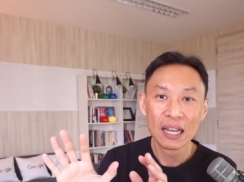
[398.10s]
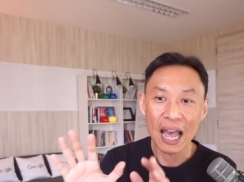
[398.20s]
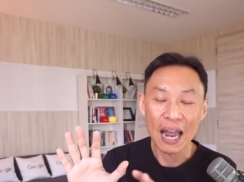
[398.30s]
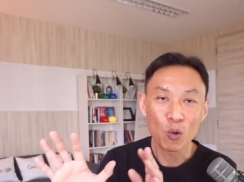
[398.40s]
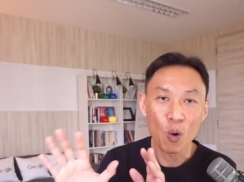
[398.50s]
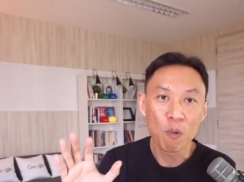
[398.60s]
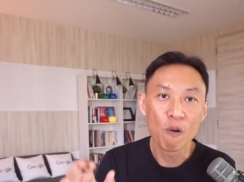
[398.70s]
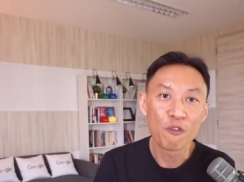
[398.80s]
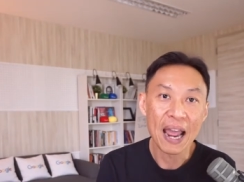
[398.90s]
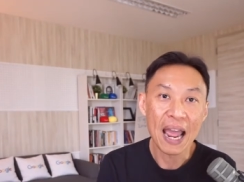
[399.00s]
การควบคุ
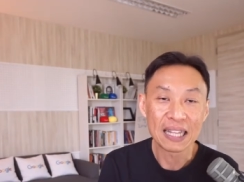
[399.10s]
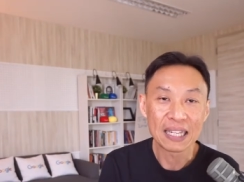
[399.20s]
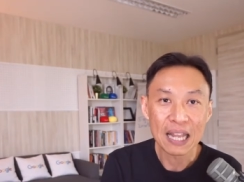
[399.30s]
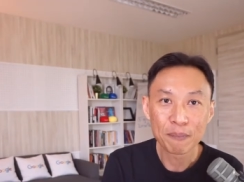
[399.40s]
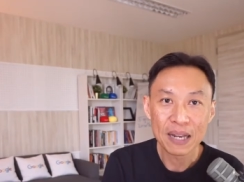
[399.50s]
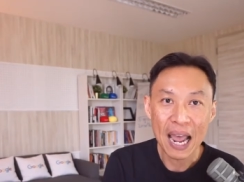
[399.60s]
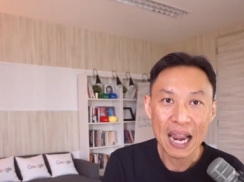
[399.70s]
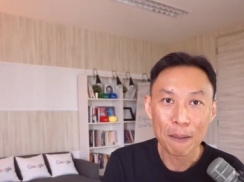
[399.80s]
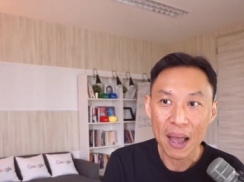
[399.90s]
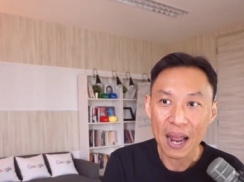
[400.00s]
มไฟอาจจะทำได้
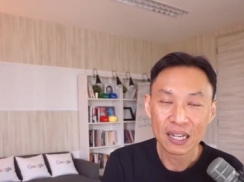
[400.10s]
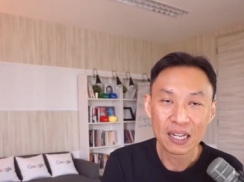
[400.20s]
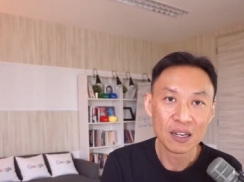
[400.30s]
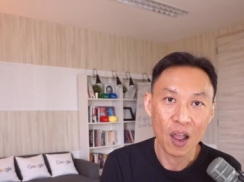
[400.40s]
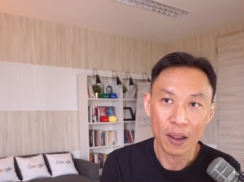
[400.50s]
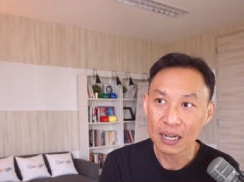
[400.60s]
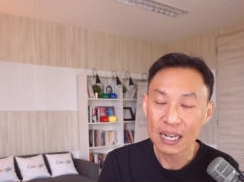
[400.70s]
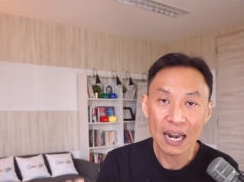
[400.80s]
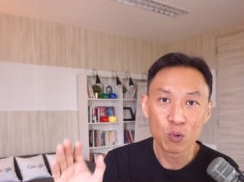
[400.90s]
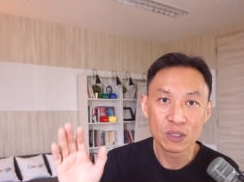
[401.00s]
ลำบากนิดหน่อยงั้น
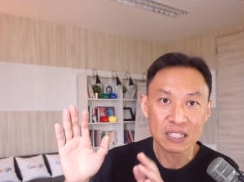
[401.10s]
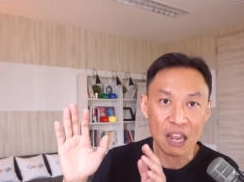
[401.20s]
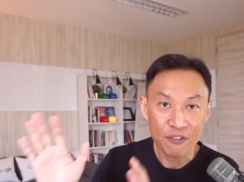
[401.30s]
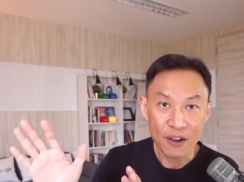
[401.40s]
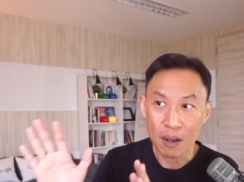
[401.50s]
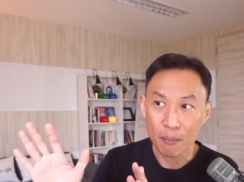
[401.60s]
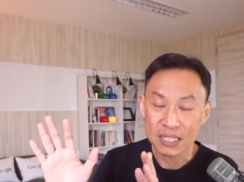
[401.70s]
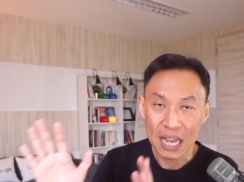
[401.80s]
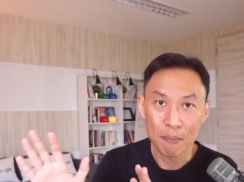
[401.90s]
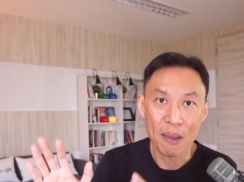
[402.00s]
ถ้าคุณจะใช้ไฟธรรม
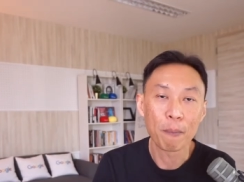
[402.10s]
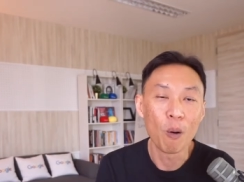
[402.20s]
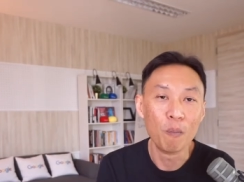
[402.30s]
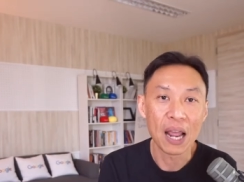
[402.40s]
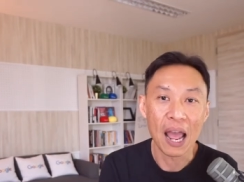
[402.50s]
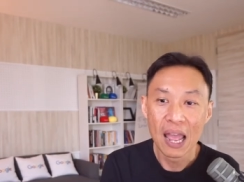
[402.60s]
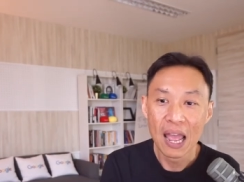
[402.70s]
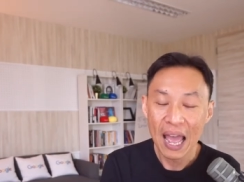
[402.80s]
ชาติแบบผมเนี่ย